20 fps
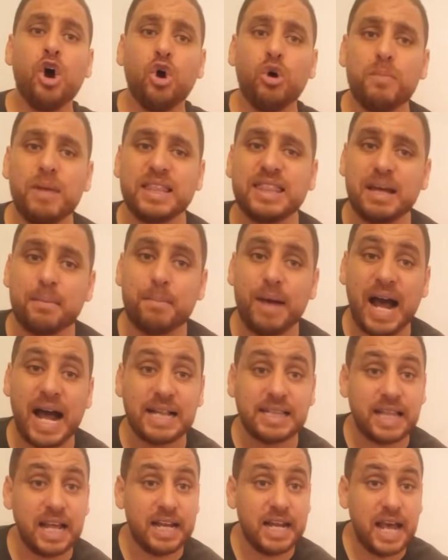وما ثم
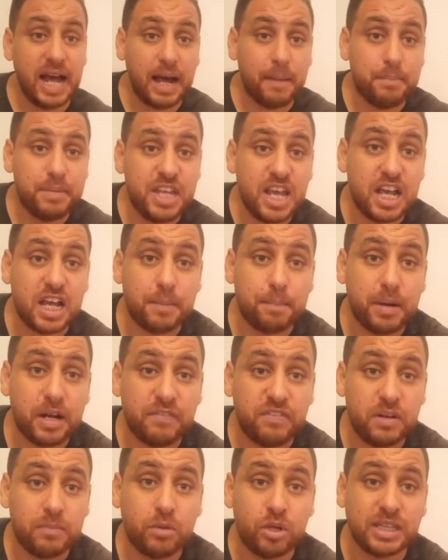حتى لاعب
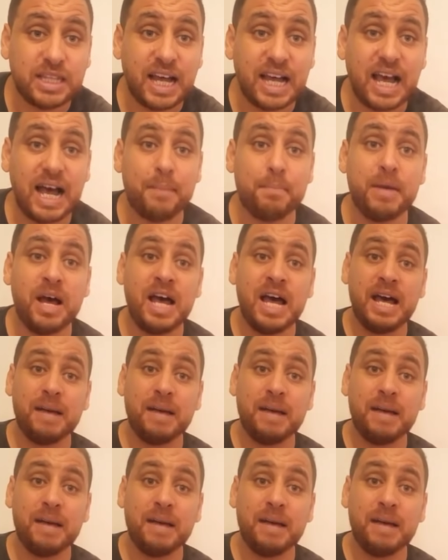يكبر في المنتخب